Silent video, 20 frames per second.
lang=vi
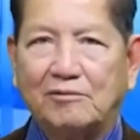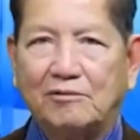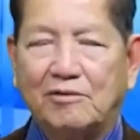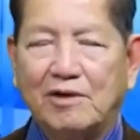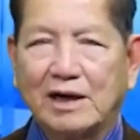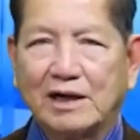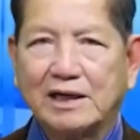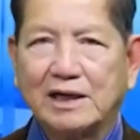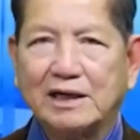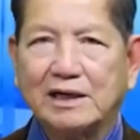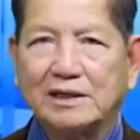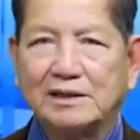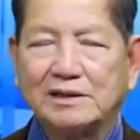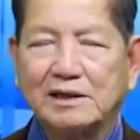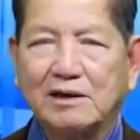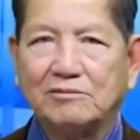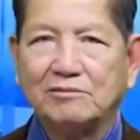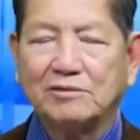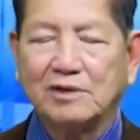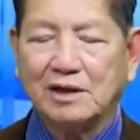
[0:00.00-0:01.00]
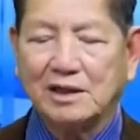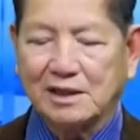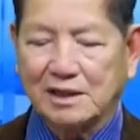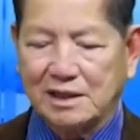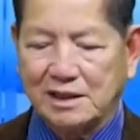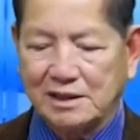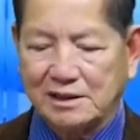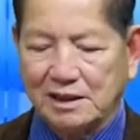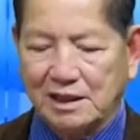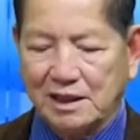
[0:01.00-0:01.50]
Hoa Kỳ trong
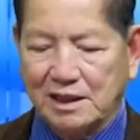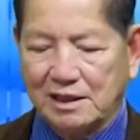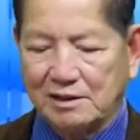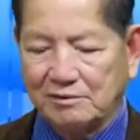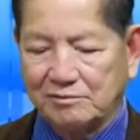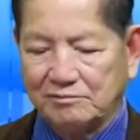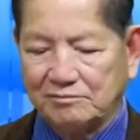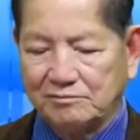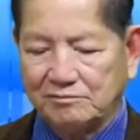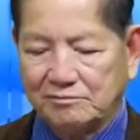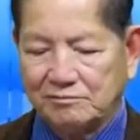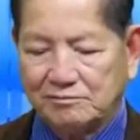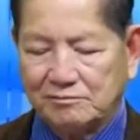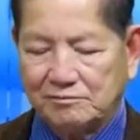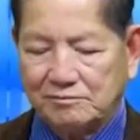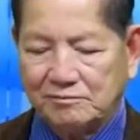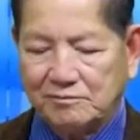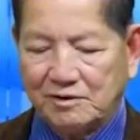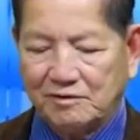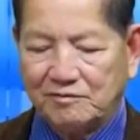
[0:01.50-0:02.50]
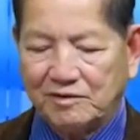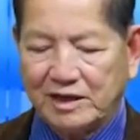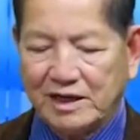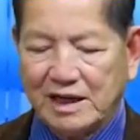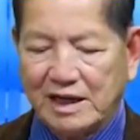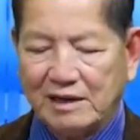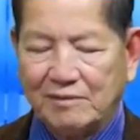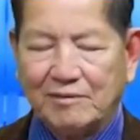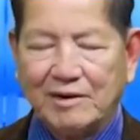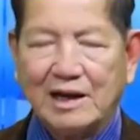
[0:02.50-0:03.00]
cái vấn
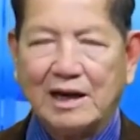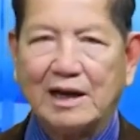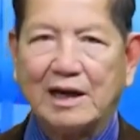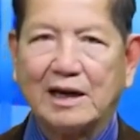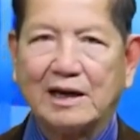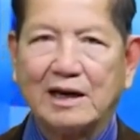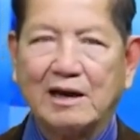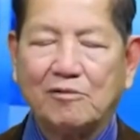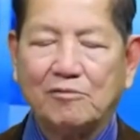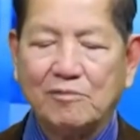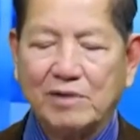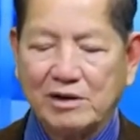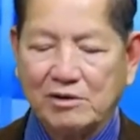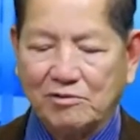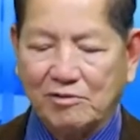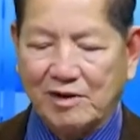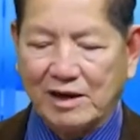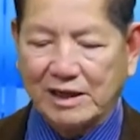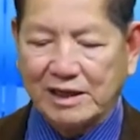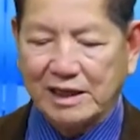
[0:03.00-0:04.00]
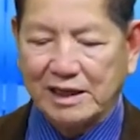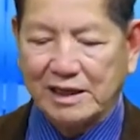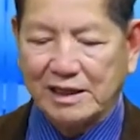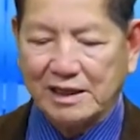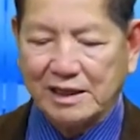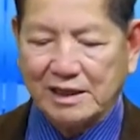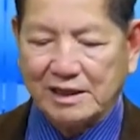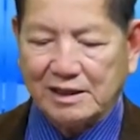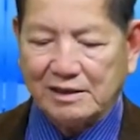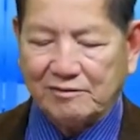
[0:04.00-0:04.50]
đề mà là đồng minh của Hoa Kỳ.
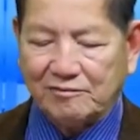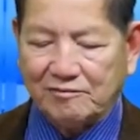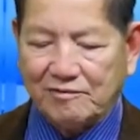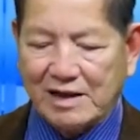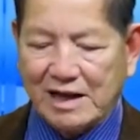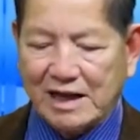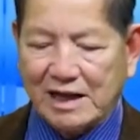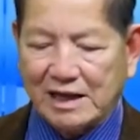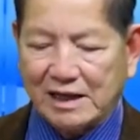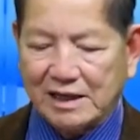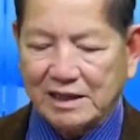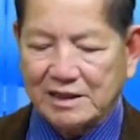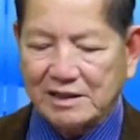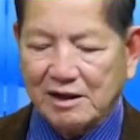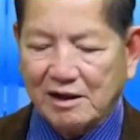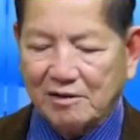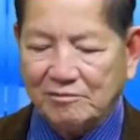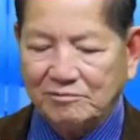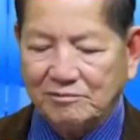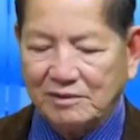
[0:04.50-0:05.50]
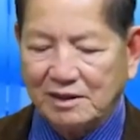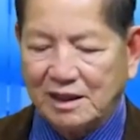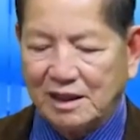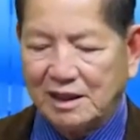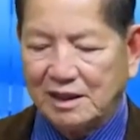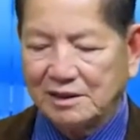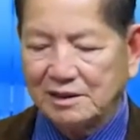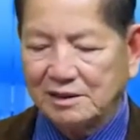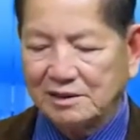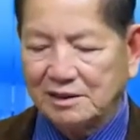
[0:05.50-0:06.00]
Và cái nhóm
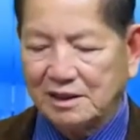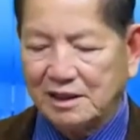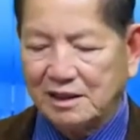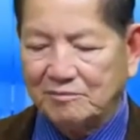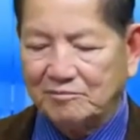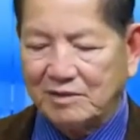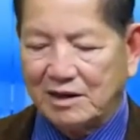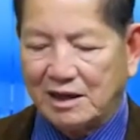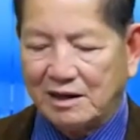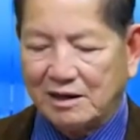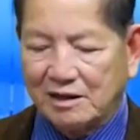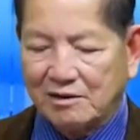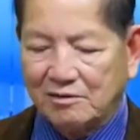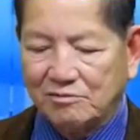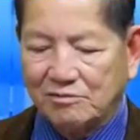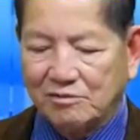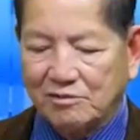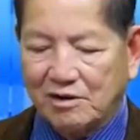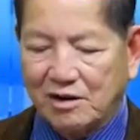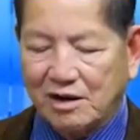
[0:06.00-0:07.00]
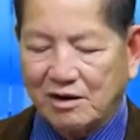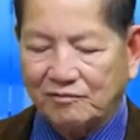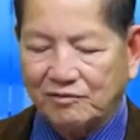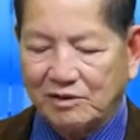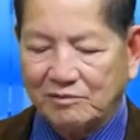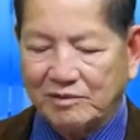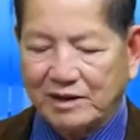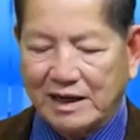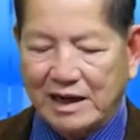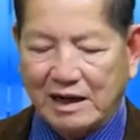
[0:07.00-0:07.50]
những người mà không có
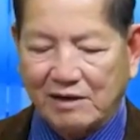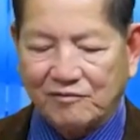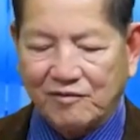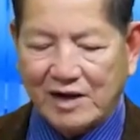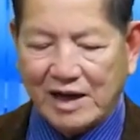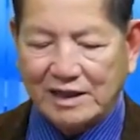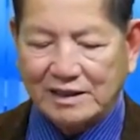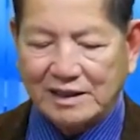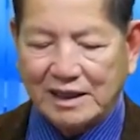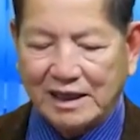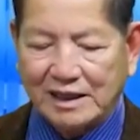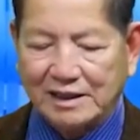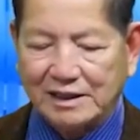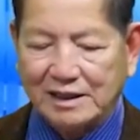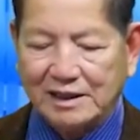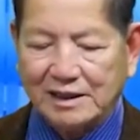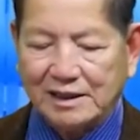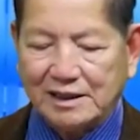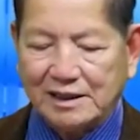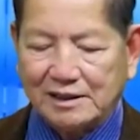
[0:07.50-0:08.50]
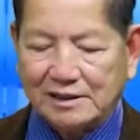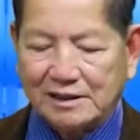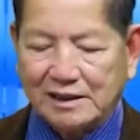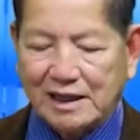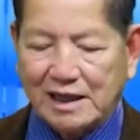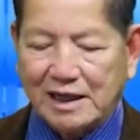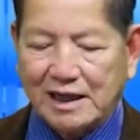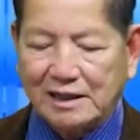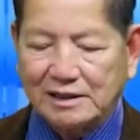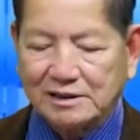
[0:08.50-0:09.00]
phân biệt đảng phái này
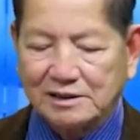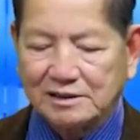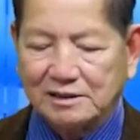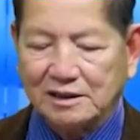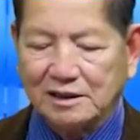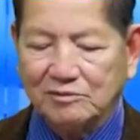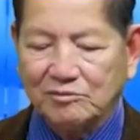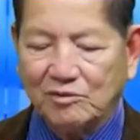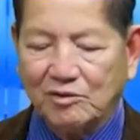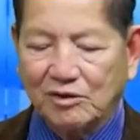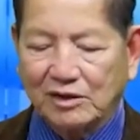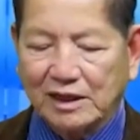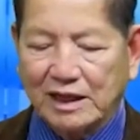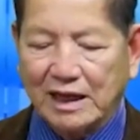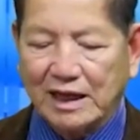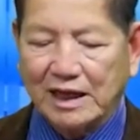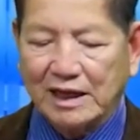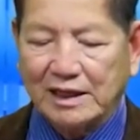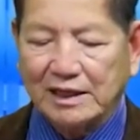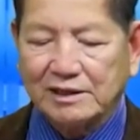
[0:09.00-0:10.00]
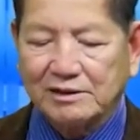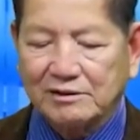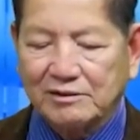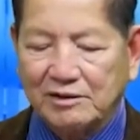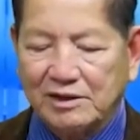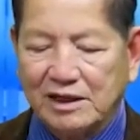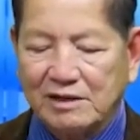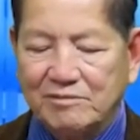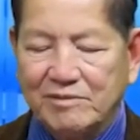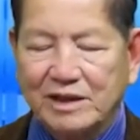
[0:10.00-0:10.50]
đã gửi một cái
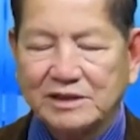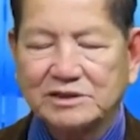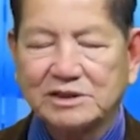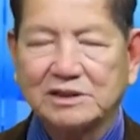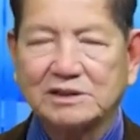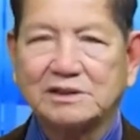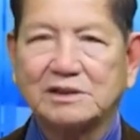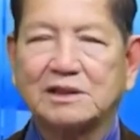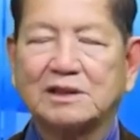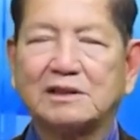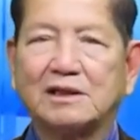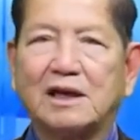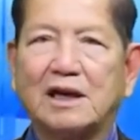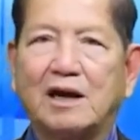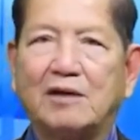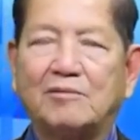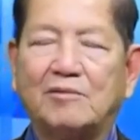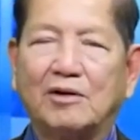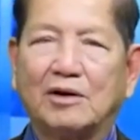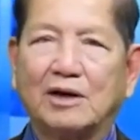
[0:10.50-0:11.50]
clear message, tức là